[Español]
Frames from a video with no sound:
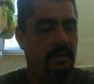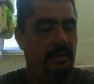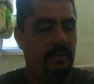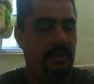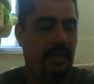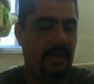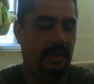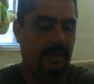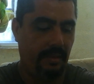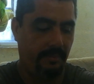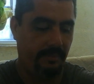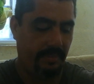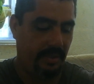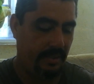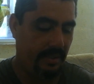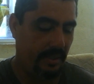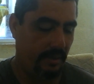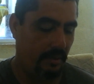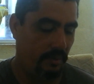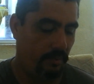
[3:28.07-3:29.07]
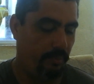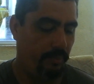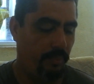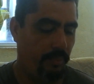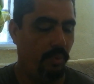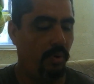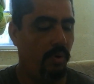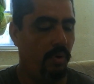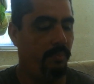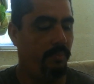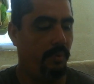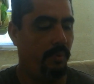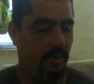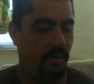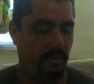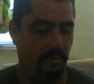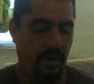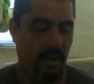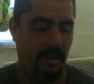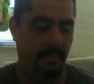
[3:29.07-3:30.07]
directamente en un pulpo
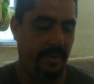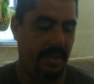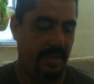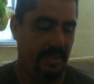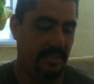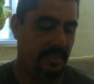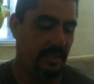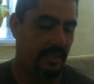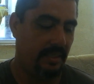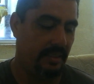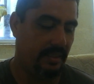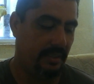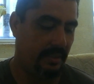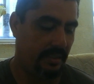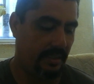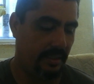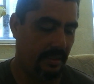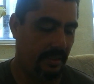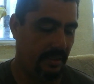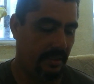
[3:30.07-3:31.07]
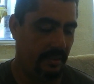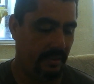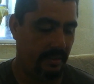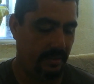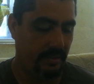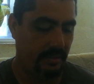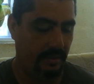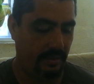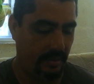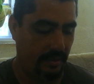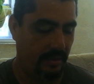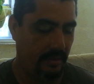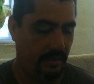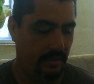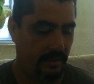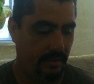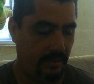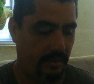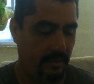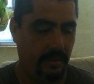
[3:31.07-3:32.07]
o en una mesa de,
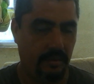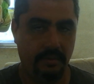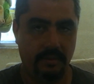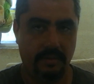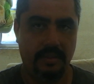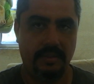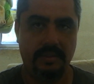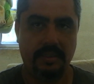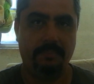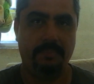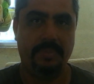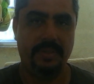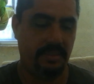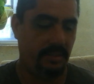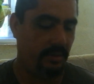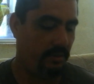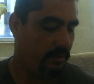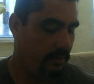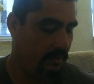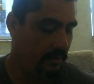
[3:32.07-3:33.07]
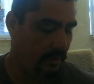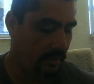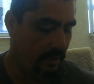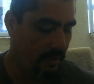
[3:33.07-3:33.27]
estampación